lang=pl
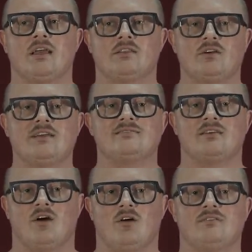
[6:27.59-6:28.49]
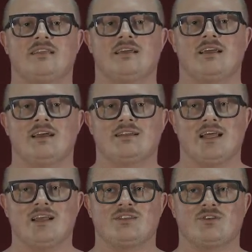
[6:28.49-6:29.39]
To jest oddech
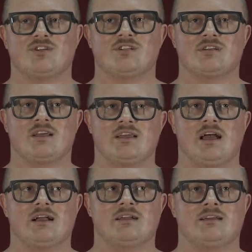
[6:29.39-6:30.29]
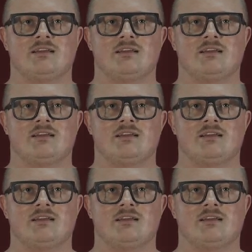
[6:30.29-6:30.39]
taki troszeczkę jak